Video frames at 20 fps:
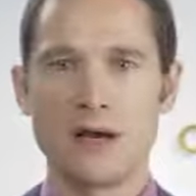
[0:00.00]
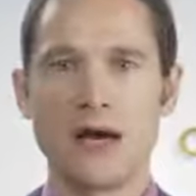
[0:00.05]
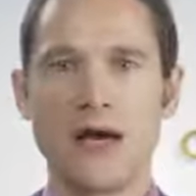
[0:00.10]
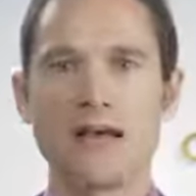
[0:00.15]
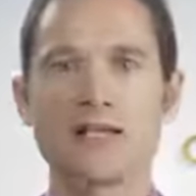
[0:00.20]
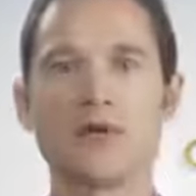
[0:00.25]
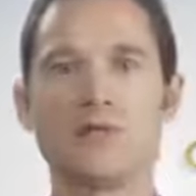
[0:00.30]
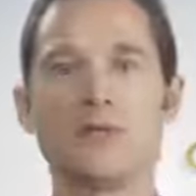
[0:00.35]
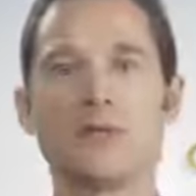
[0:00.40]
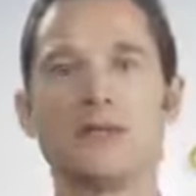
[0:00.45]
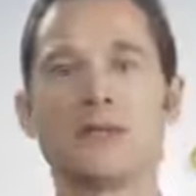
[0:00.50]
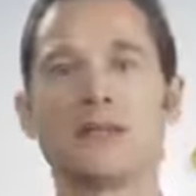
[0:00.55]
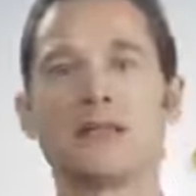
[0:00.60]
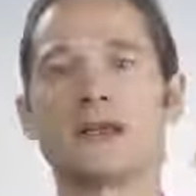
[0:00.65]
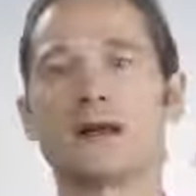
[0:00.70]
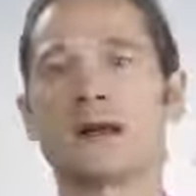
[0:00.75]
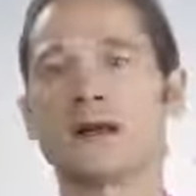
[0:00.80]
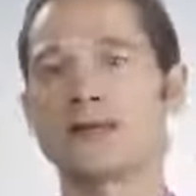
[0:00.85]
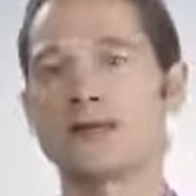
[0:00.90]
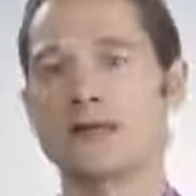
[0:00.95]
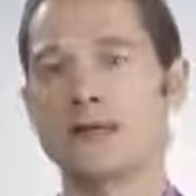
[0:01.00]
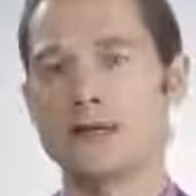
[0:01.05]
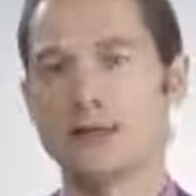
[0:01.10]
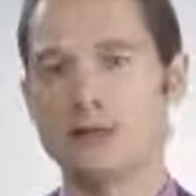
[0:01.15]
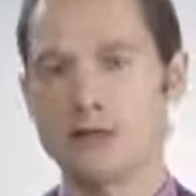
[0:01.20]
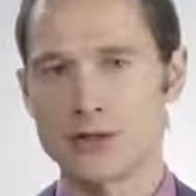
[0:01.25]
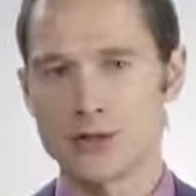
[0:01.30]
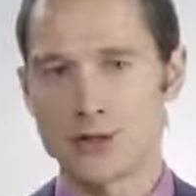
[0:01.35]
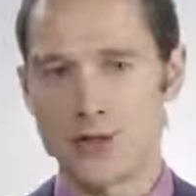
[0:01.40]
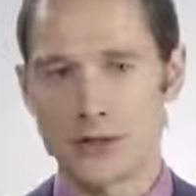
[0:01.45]
Особенно это
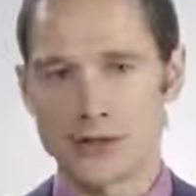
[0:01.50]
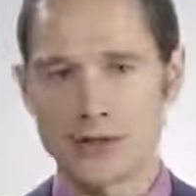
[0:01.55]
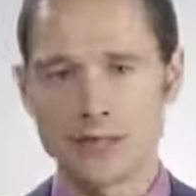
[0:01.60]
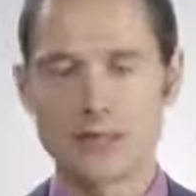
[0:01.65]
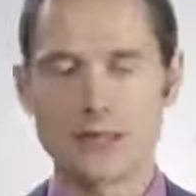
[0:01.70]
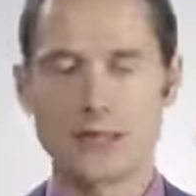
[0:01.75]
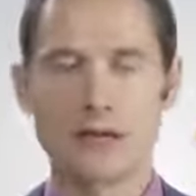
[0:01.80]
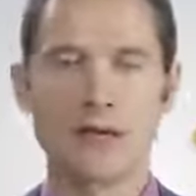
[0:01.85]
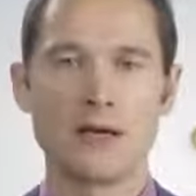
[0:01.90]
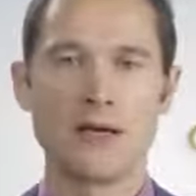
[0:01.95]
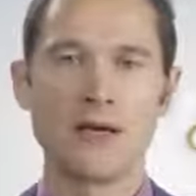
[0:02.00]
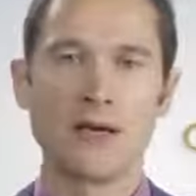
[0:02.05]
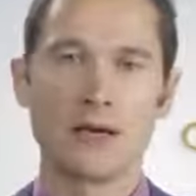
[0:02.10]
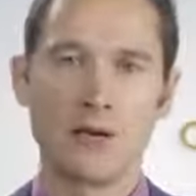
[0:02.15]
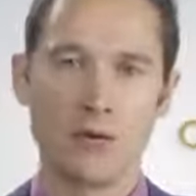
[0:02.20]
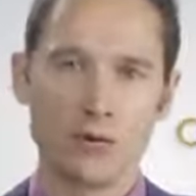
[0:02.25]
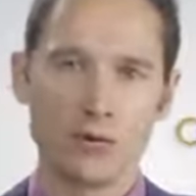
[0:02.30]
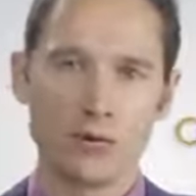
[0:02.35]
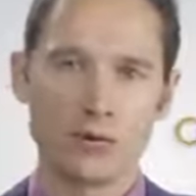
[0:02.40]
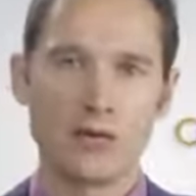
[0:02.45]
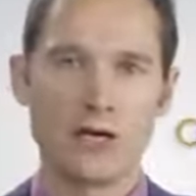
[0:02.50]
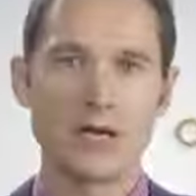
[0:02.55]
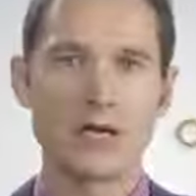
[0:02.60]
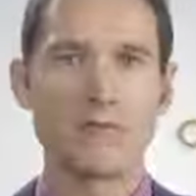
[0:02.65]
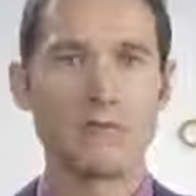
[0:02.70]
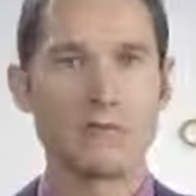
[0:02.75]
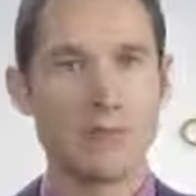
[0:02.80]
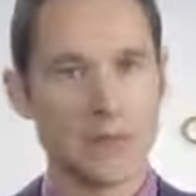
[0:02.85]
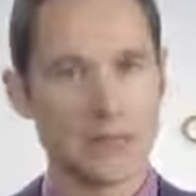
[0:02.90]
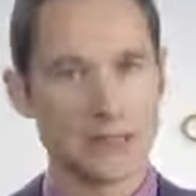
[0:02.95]
касается железа, йода,
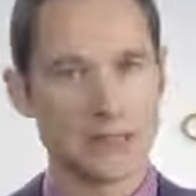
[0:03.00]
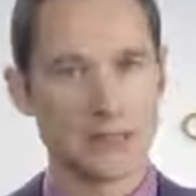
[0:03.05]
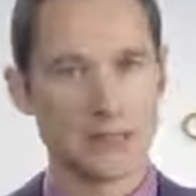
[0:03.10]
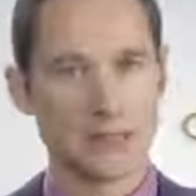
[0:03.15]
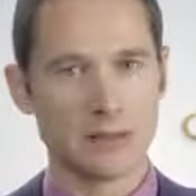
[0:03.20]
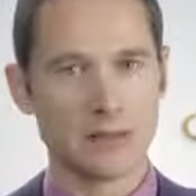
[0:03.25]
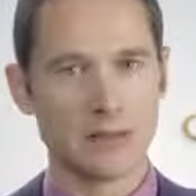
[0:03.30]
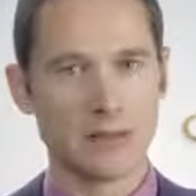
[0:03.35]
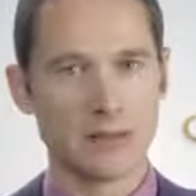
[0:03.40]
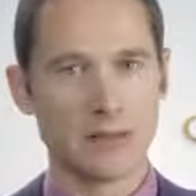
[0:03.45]
меди.